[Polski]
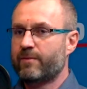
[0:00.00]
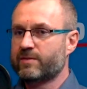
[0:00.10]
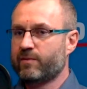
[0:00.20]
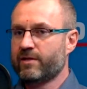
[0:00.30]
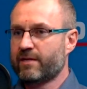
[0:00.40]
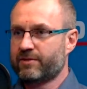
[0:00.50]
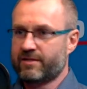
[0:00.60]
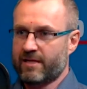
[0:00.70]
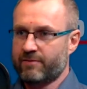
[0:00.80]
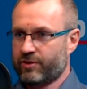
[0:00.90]
pospolita
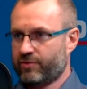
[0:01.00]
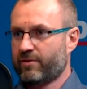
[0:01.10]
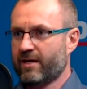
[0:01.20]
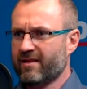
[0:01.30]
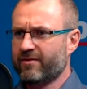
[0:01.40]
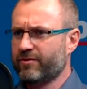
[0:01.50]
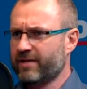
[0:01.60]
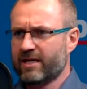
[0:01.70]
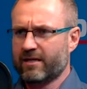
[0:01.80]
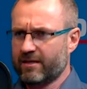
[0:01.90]
przestępczość, która
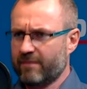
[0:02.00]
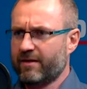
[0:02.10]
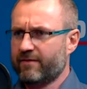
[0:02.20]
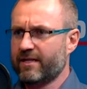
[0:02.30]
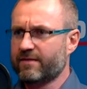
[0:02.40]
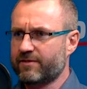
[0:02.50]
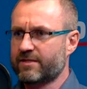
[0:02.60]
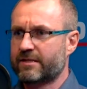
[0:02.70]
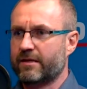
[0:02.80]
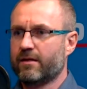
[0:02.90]
dotyka tak naprawdę nas
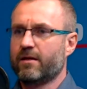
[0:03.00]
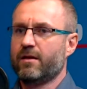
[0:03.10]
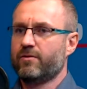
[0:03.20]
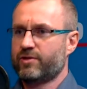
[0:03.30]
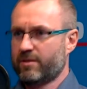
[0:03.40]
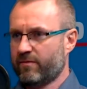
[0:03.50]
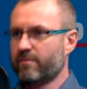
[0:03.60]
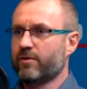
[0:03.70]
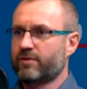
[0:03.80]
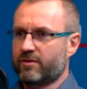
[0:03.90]
wszystkich. Już nie
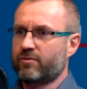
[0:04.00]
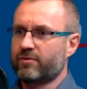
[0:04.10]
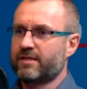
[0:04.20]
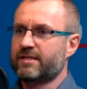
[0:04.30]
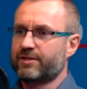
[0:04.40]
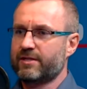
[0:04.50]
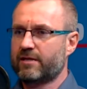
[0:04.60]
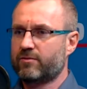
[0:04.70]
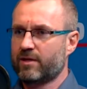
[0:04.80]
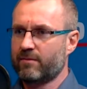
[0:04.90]
mówimy o tych trudnych
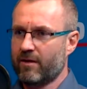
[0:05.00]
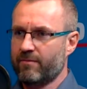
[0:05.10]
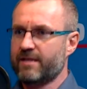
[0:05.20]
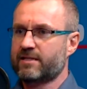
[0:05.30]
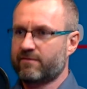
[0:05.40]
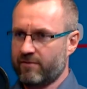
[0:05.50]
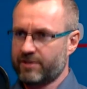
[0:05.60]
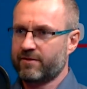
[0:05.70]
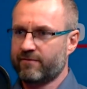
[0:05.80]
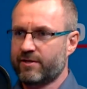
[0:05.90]
zdarzeniach, które miały miejsce
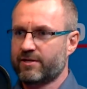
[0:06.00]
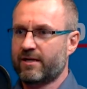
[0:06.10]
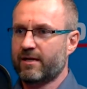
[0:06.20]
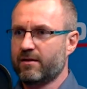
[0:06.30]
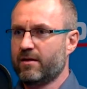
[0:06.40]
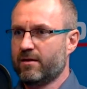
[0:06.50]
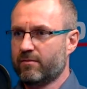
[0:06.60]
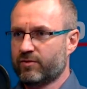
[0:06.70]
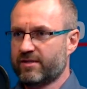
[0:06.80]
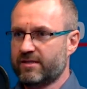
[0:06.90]
właśnie w niedzielę,
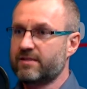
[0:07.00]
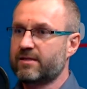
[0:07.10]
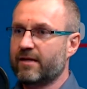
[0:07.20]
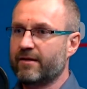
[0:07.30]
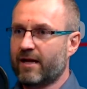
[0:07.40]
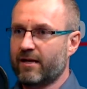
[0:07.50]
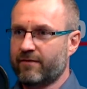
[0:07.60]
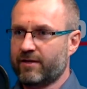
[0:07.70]
bo to jest incydentalne w